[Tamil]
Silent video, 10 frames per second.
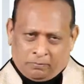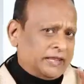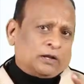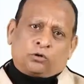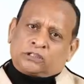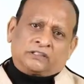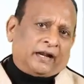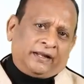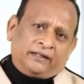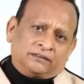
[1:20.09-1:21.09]
மனிதன் ஒருத்தன்
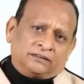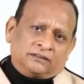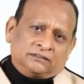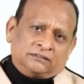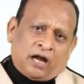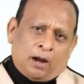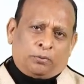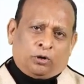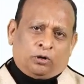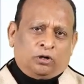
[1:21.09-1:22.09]
தானே
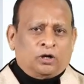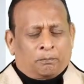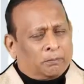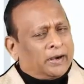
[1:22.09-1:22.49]
அப்போது